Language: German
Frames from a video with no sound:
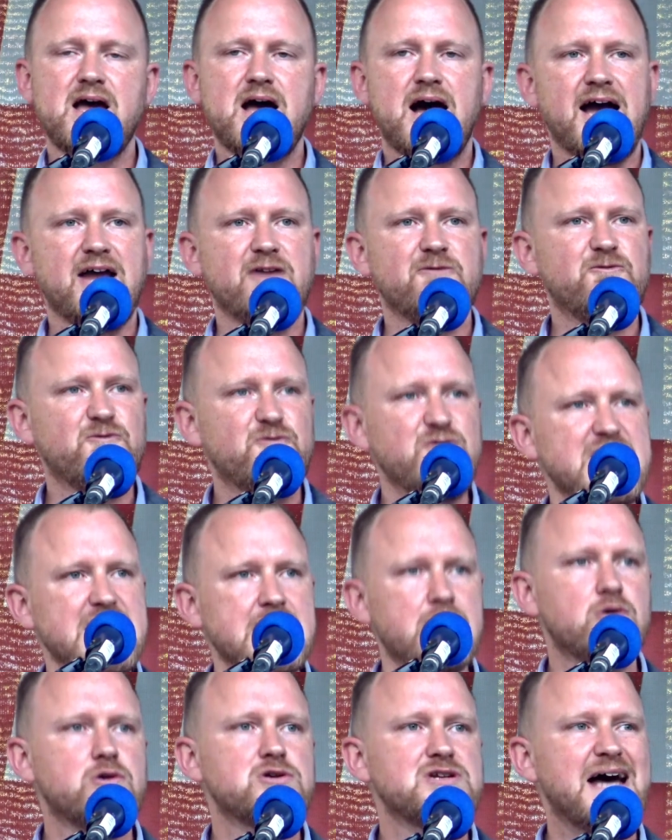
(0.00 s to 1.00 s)
ein
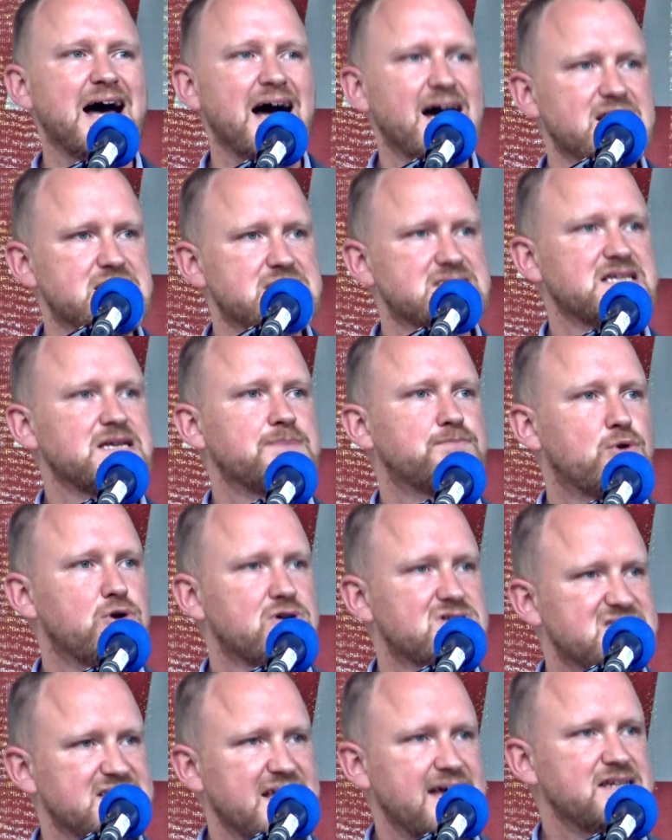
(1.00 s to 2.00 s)
84
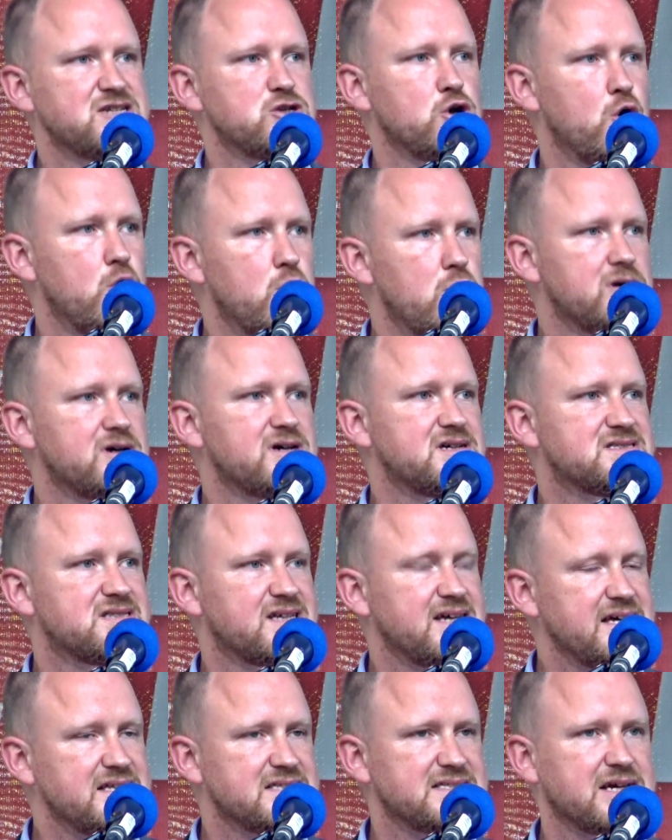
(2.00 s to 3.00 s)
Prozent höheres
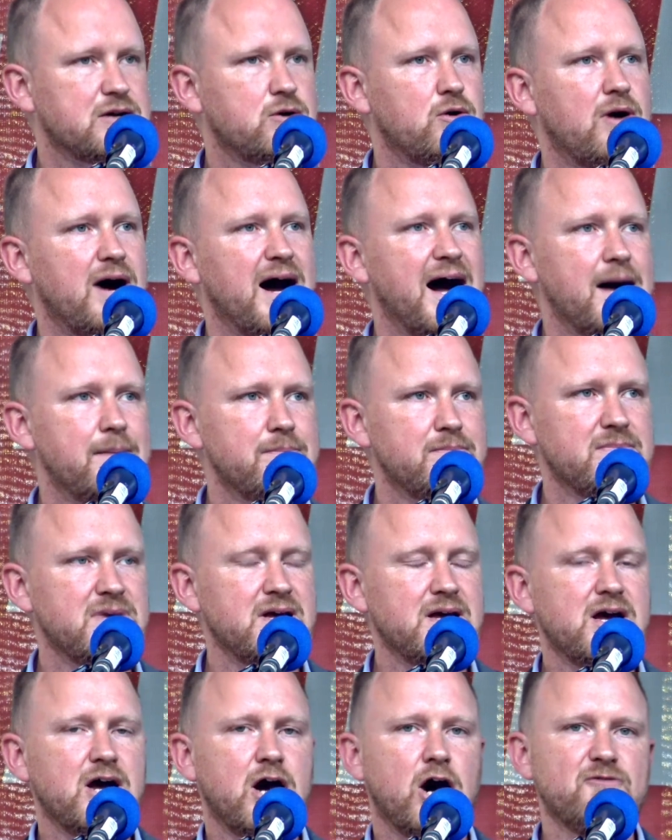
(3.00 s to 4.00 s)
Risiko haben
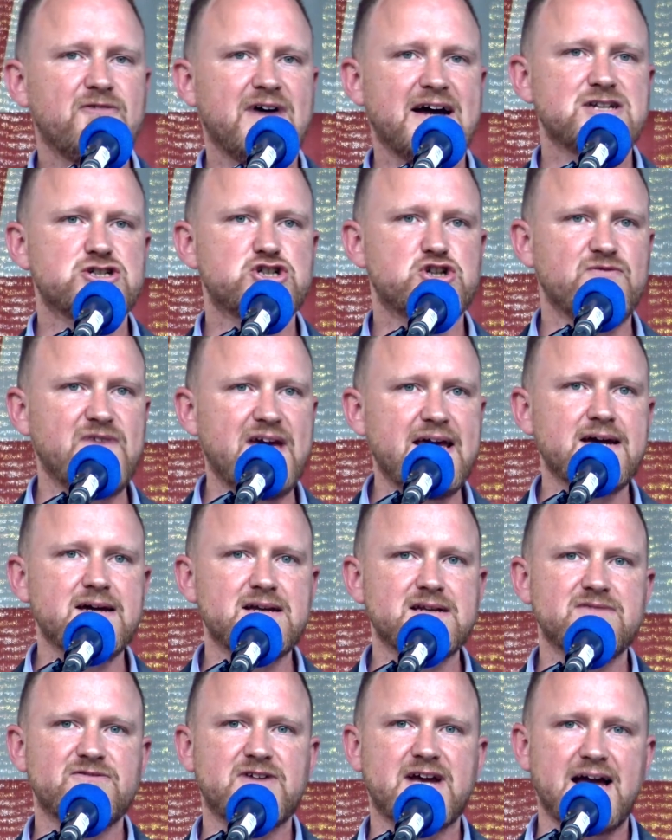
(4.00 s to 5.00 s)
auf einen
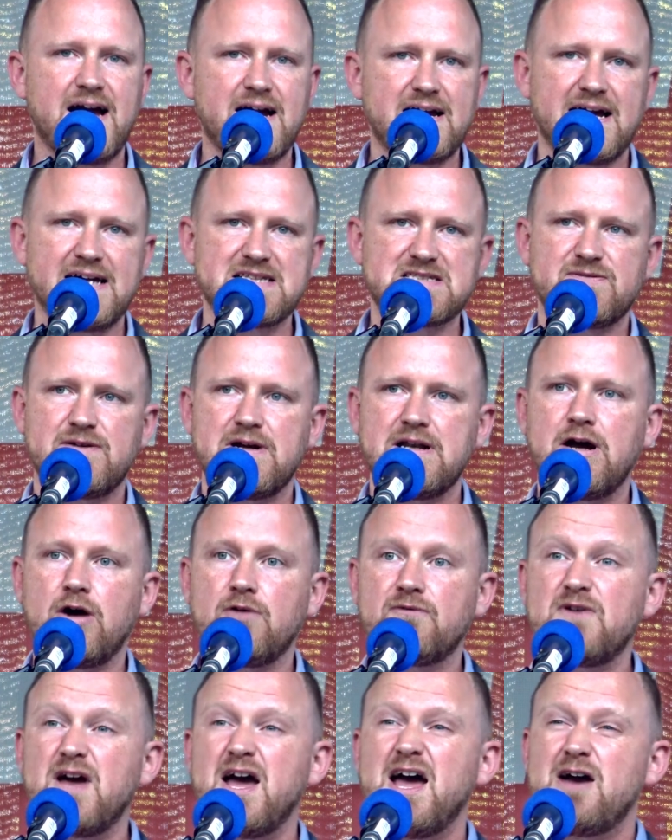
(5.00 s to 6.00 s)
schweren Krankheitsverlauf.